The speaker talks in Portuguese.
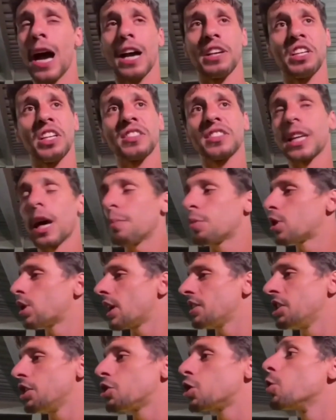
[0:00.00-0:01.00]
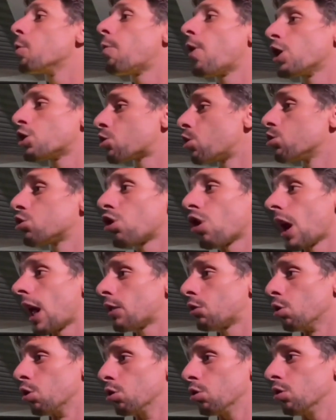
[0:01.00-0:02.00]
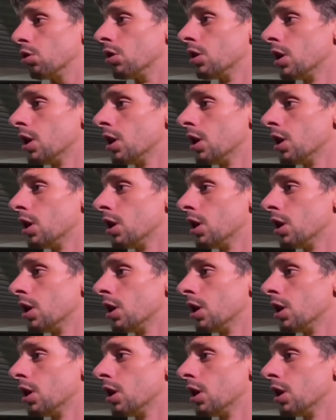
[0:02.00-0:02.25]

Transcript: A gente sabe que a gente não pode controlar tudo.